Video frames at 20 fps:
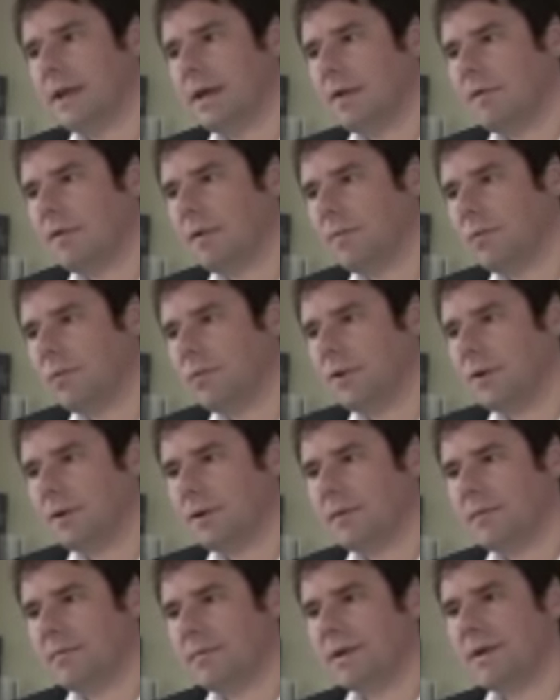
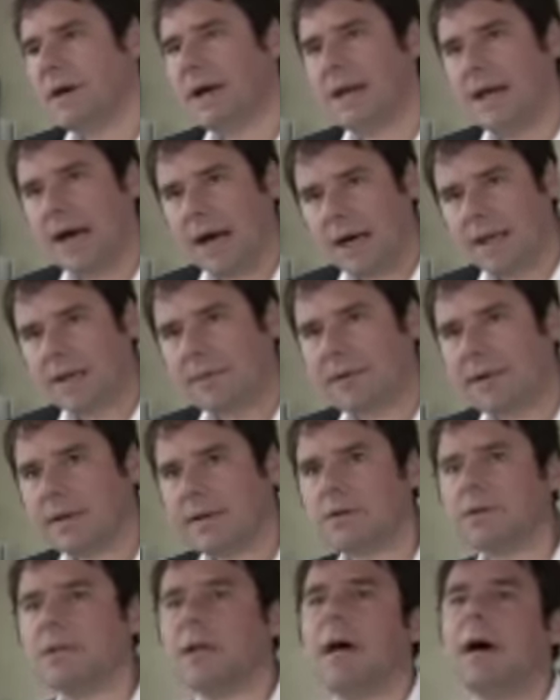verbunden mit keiner Angst mehr
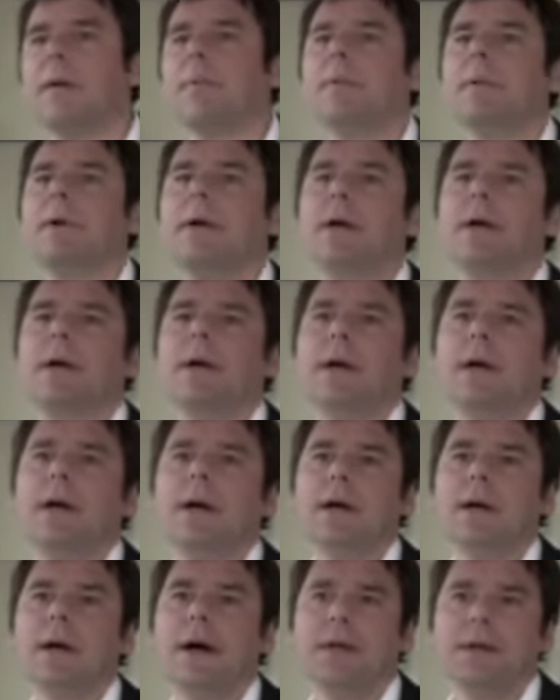zu sterben,
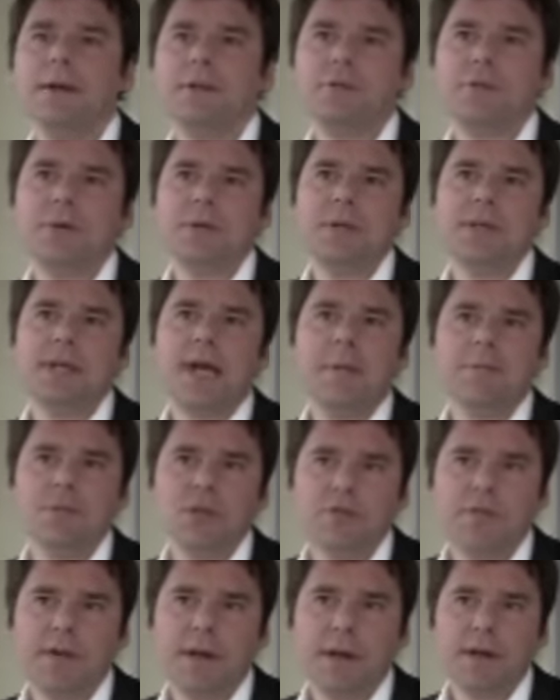äh, kann natürlich
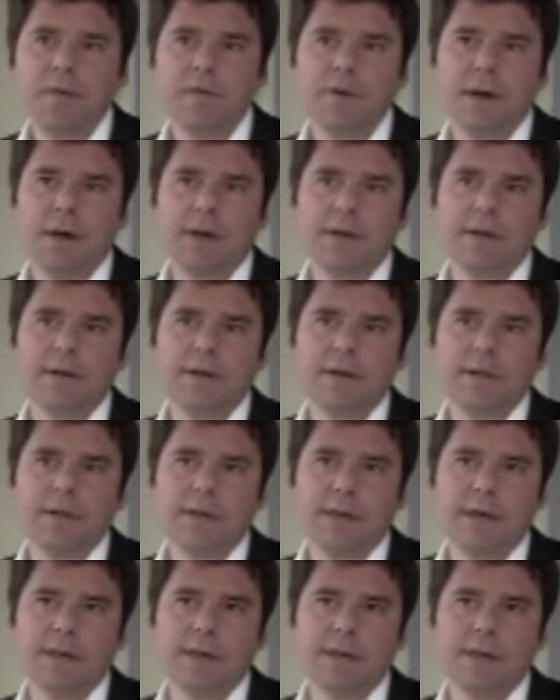Hemmschwellen für eine solche
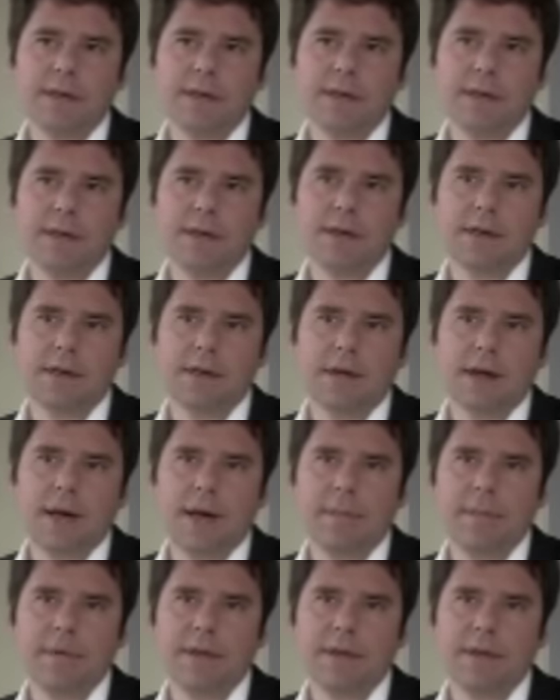Tat her
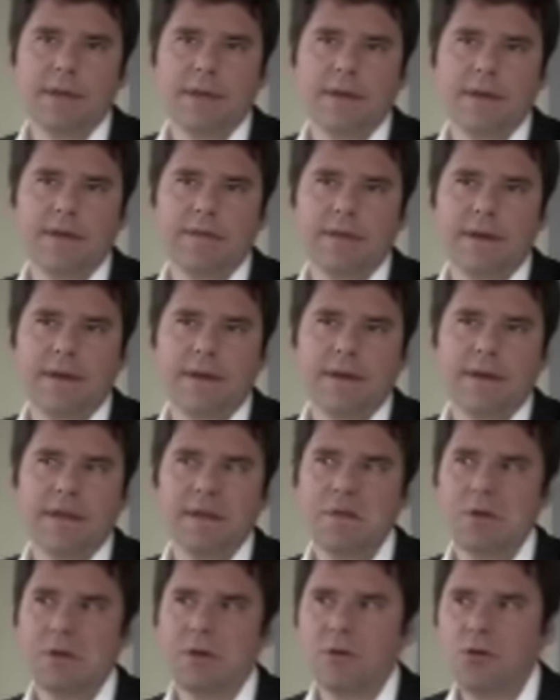herabsetzen. Wenn
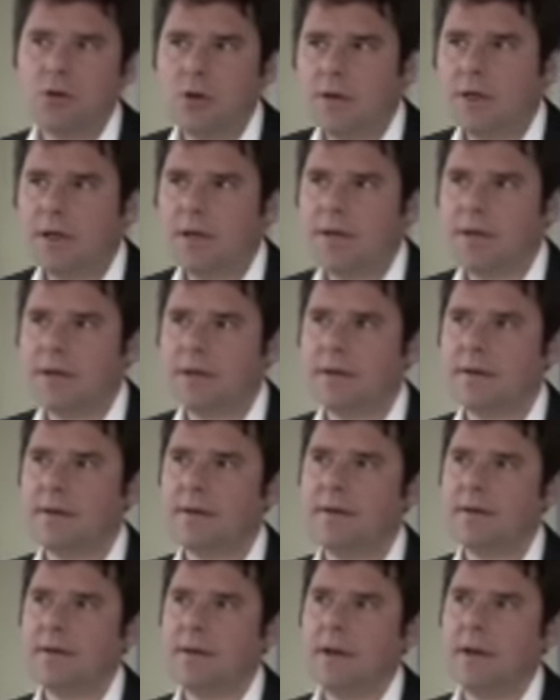sie glücklich
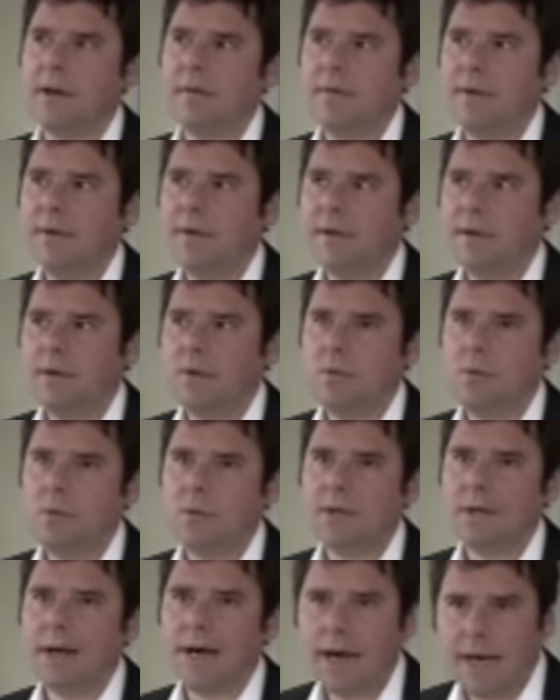sind, wenn sie
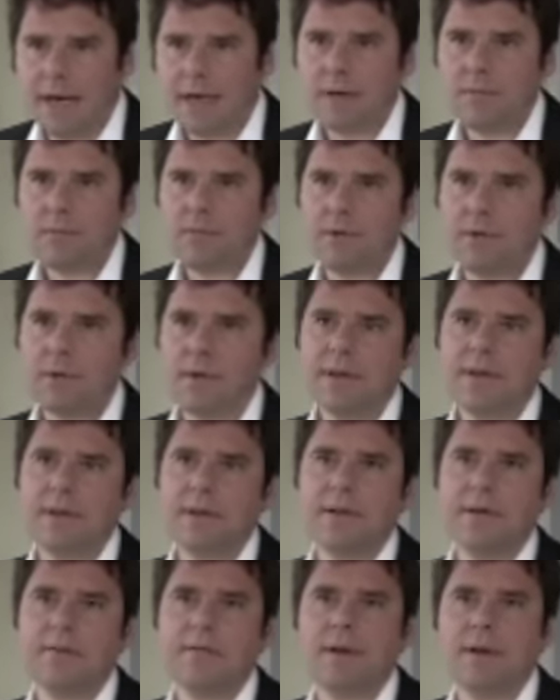gut eingebunden
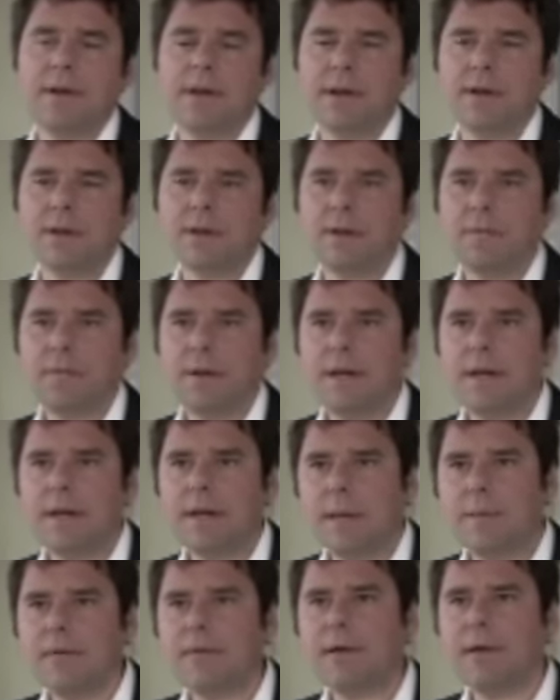sind, wenn sie einen stabilen
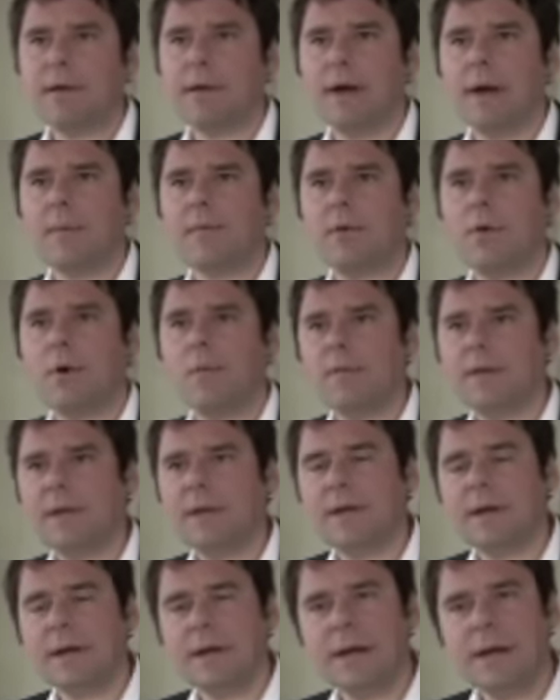Selbstwert haben, kommen sie
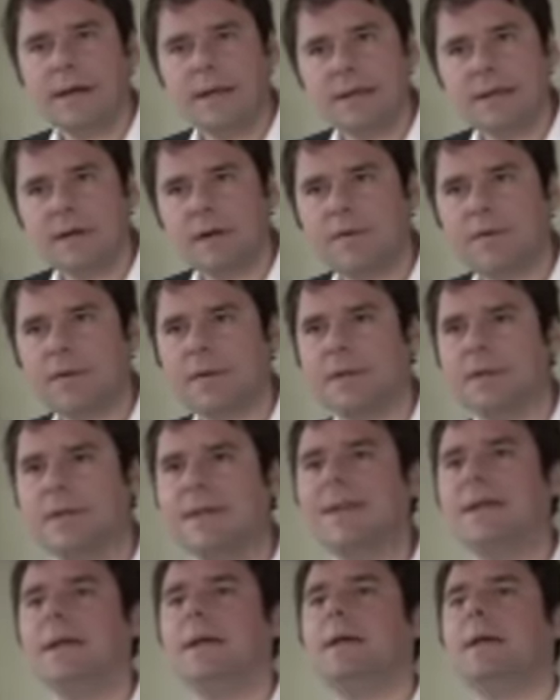in der Regel nicht auf die
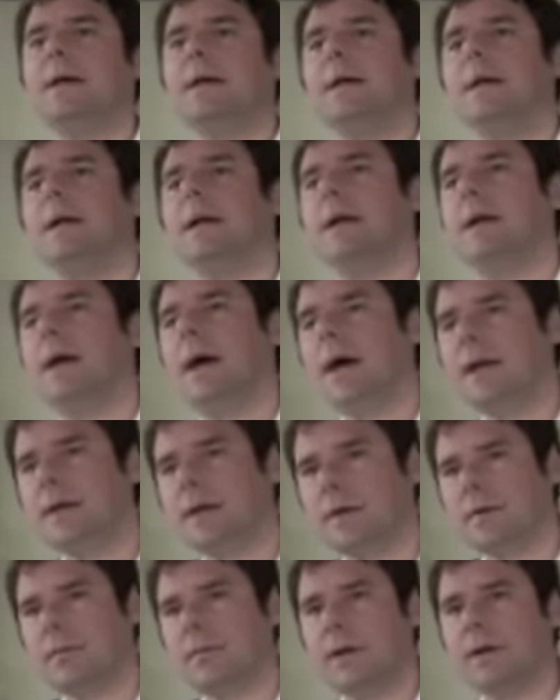Idee,
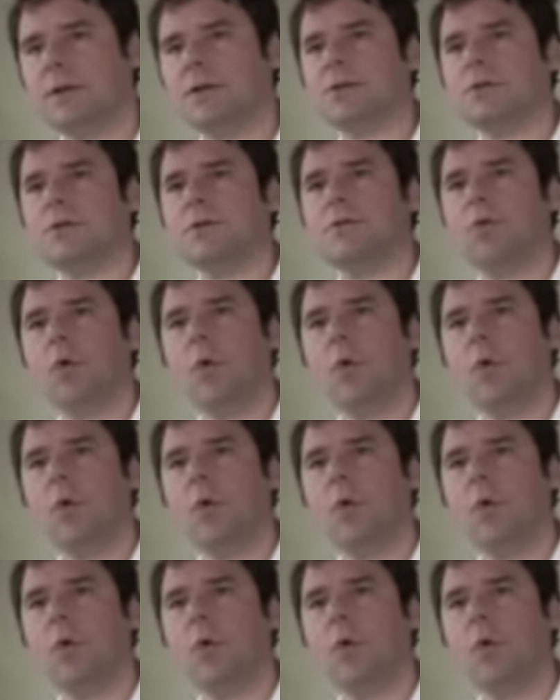andere Menschen